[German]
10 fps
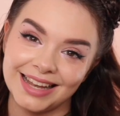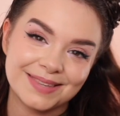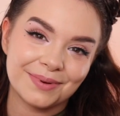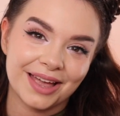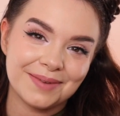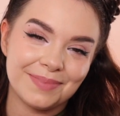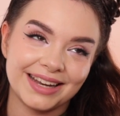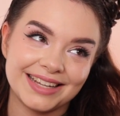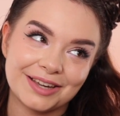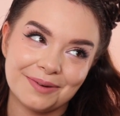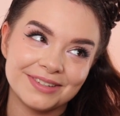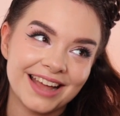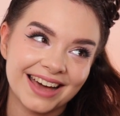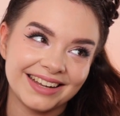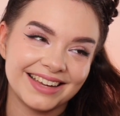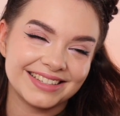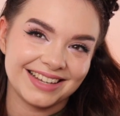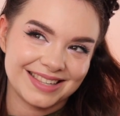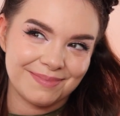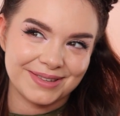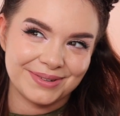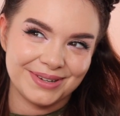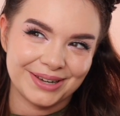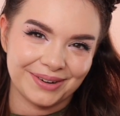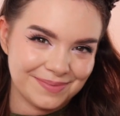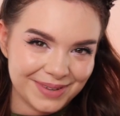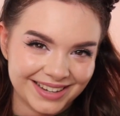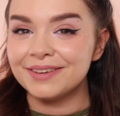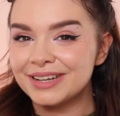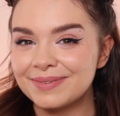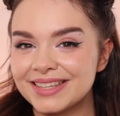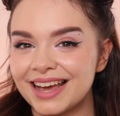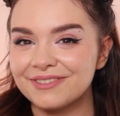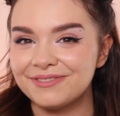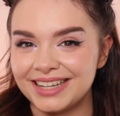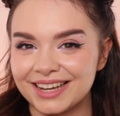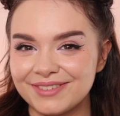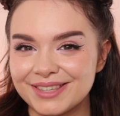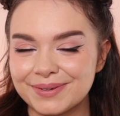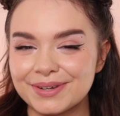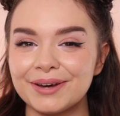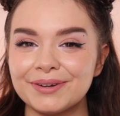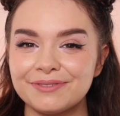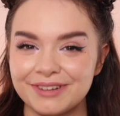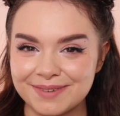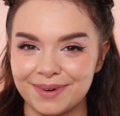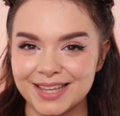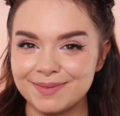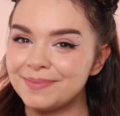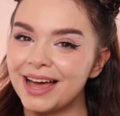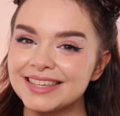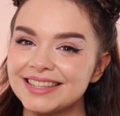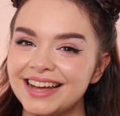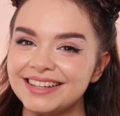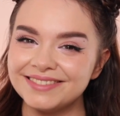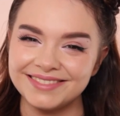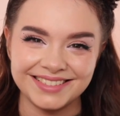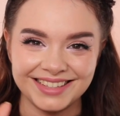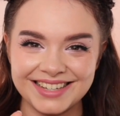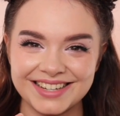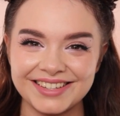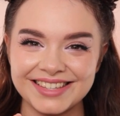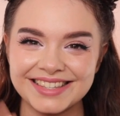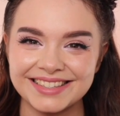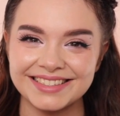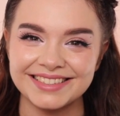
Lasst mir auch gerne ein paar nette Kommentare da. Ich lese sie persönlich auch immer. Und dann würde ich mal sagen, Vielen Dank fürs Zuschauen und viel Spaß beim Nachstylen. Tschüss!